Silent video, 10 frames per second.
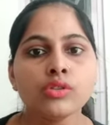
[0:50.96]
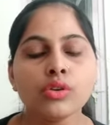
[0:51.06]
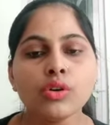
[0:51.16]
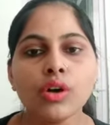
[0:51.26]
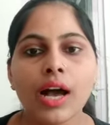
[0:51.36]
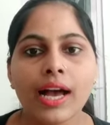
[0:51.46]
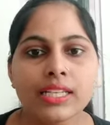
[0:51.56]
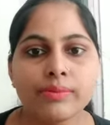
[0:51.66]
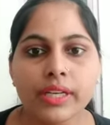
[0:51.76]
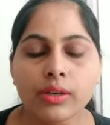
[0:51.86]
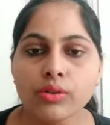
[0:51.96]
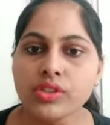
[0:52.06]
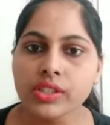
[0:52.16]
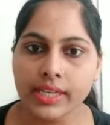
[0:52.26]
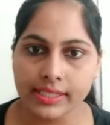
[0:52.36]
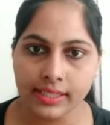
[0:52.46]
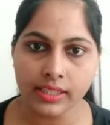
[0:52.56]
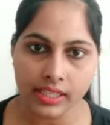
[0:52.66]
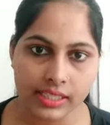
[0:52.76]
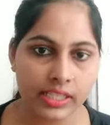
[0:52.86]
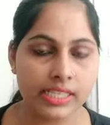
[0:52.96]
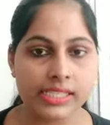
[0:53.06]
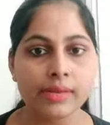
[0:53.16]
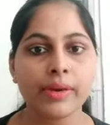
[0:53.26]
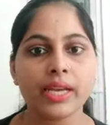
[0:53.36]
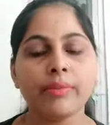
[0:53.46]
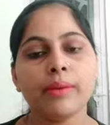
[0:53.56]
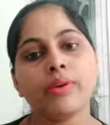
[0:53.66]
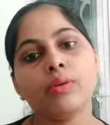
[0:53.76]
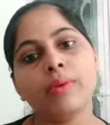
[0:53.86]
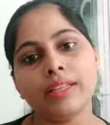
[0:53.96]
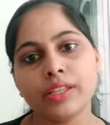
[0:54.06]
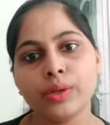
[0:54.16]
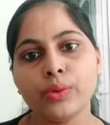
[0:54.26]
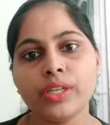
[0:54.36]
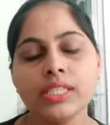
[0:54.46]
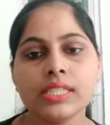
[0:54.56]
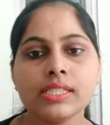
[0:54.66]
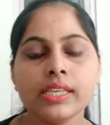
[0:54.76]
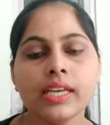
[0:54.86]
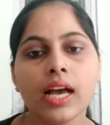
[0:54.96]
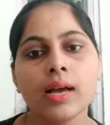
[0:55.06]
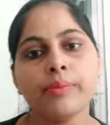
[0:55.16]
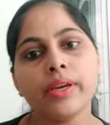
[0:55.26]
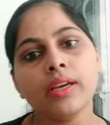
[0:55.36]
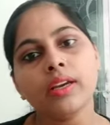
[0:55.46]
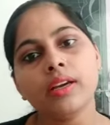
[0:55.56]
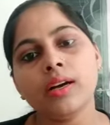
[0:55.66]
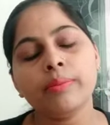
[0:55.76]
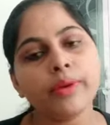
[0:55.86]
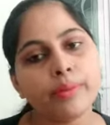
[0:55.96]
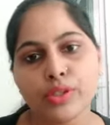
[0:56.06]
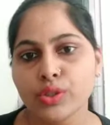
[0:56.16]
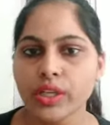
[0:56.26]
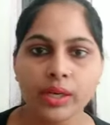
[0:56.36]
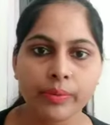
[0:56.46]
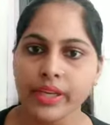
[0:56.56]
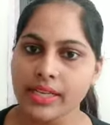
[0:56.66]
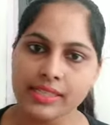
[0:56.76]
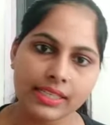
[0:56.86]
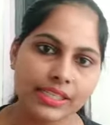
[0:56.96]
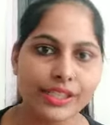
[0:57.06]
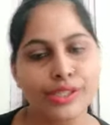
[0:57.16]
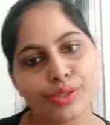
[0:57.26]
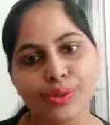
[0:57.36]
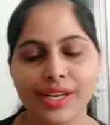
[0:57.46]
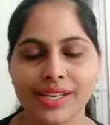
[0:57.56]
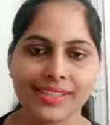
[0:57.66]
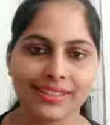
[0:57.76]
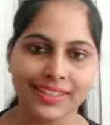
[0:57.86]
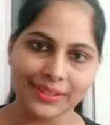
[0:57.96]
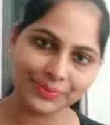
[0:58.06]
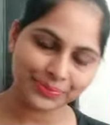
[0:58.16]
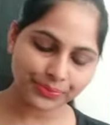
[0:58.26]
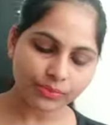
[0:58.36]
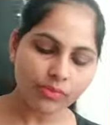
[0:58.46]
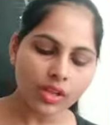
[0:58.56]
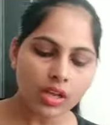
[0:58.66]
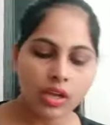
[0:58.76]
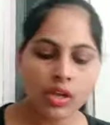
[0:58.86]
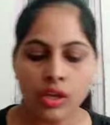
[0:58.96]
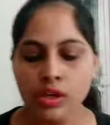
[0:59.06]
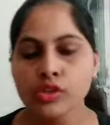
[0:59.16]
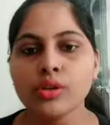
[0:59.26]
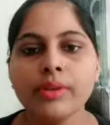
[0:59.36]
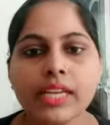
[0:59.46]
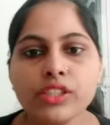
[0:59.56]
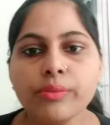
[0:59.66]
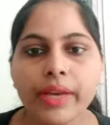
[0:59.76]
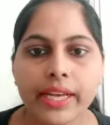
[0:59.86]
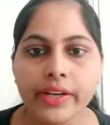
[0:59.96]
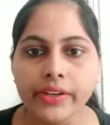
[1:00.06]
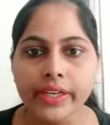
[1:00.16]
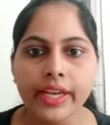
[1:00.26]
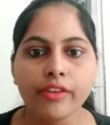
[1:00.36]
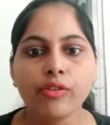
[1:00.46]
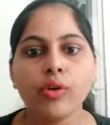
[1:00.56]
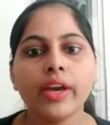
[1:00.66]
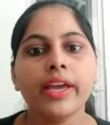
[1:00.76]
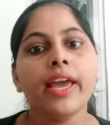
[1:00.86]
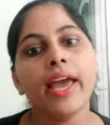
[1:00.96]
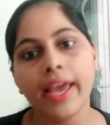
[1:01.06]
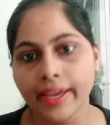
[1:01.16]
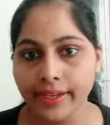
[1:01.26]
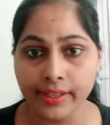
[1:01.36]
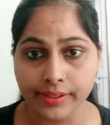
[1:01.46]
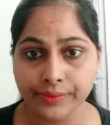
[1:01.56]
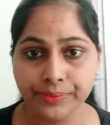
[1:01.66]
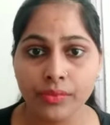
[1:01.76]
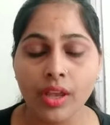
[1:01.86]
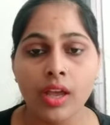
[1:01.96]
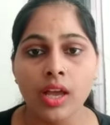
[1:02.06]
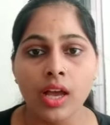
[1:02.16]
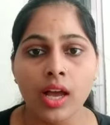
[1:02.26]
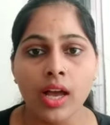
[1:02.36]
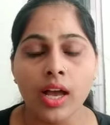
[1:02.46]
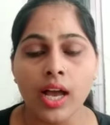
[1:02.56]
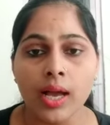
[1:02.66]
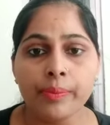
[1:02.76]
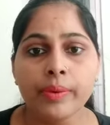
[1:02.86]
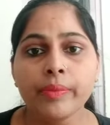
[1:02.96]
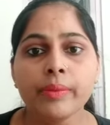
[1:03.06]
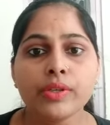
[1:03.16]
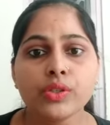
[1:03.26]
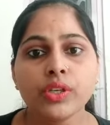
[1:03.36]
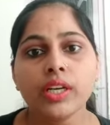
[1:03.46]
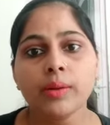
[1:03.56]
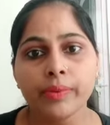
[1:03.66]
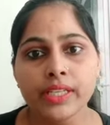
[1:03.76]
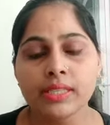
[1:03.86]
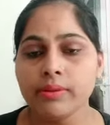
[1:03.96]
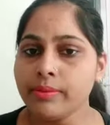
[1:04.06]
सो so, आज मैं कुछ ऐसे दस ट्रिक्स के बारे में आपको बात करूंगी जिससे आपके अपने बच्चों के कपड़े आसानी से सुखा सकते हैं सो so, मेरा जो पहला ट्रिक है वो है हैंगर आप अपने बच्चों के कपड़े जब